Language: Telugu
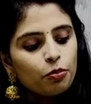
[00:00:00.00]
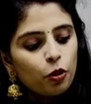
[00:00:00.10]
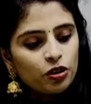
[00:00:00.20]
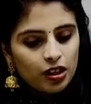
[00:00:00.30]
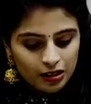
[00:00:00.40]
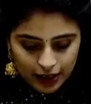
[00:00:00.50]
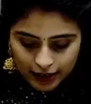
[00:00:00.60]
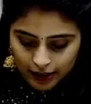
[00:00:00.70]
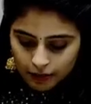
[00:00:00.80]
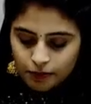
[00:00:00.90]
బోత్ ద
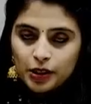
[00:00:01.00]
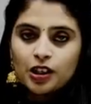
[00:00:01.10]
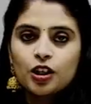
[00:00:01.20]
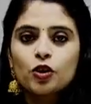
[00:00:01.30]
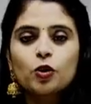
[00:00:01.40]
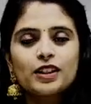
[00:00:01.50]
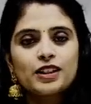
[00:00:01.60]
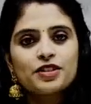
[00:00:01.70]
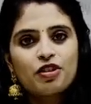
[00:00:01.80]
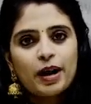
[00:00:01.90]
సైడ్ సింపుల్ గా
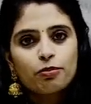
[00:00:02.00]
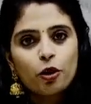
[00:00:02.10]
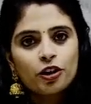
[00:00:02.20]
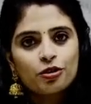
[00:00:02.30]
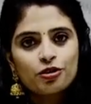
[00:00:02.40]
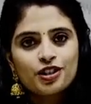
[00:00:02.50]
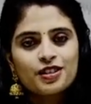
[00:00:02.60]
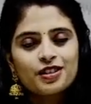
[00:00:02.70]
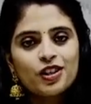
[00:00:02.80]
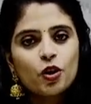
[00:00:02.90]
గోల్డెన్ స్ట్రాప్ బార్డర్
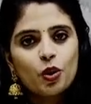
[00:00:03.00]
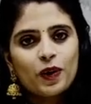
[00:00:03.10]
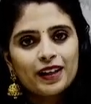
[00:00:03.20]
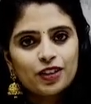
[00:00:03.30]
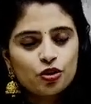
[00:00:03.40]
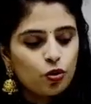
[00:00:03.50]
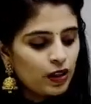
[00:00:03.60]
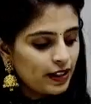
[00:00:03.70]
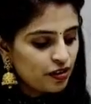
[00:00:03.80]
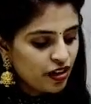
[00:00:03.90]
వచ్చేసింది ఒక వన్ ఇంచ్
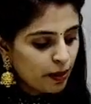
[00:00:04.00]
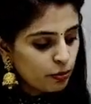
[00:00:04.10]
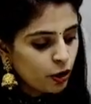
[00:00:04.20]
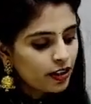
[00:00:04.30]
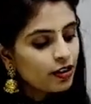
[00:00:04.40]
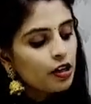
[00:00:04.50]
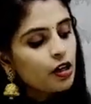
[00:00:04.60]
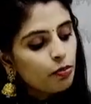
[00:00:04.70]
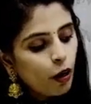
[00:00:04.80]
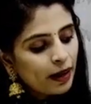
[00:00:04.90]
గోల్డెన్ స్ట్రాప్ బార్డర్
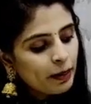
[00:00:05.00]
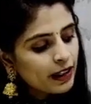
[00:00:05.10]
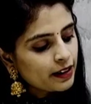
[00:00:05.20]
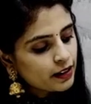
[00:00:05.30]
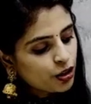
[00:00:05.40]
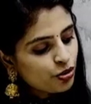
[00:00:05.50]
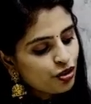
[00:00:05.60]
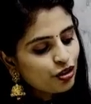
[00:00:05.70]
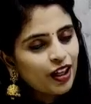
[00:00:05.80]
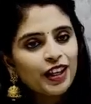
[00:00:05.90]
బాడీ పార్ట్ అంతా
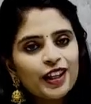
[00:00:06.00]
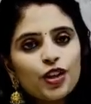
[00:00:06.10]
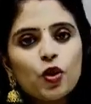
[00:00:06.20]
చూస్తున్నారు కదా